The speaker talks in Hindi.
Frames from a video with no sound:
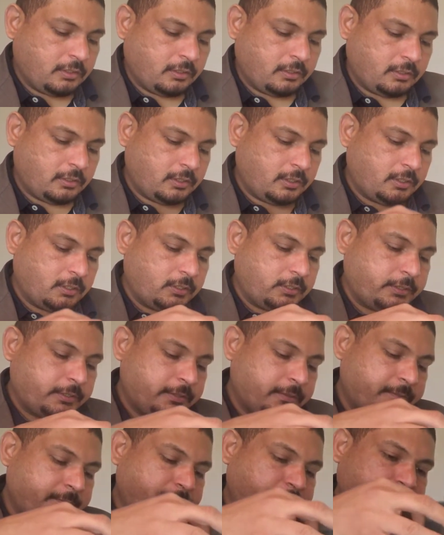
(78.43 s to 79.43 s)

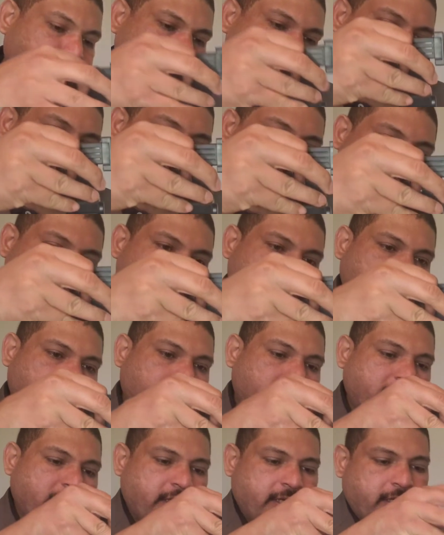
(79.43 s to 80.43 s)
और
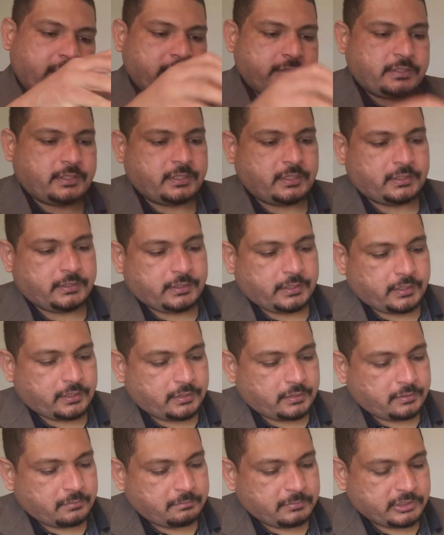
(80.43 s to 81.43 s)
ये है इसके
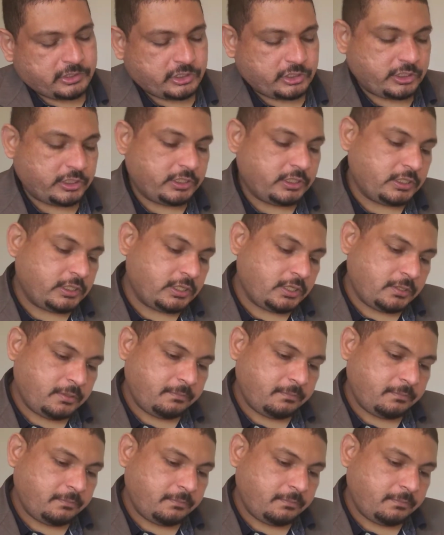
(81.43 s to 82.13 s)
अंदर मशीन